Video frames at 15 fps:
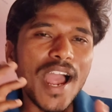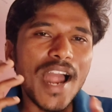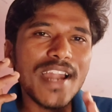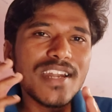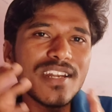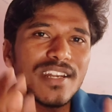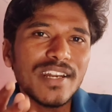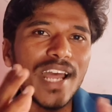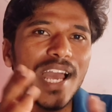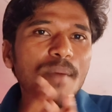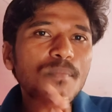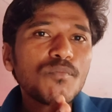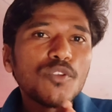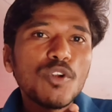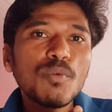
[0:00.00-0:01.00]
அண்ட்
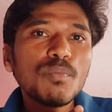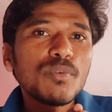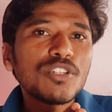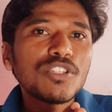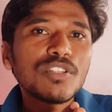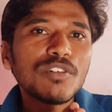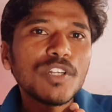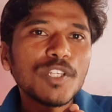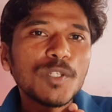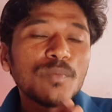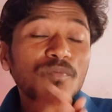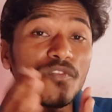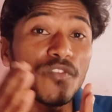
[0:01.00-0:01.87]
ரேம் ரோம் பொறுத்த வரைக்கும்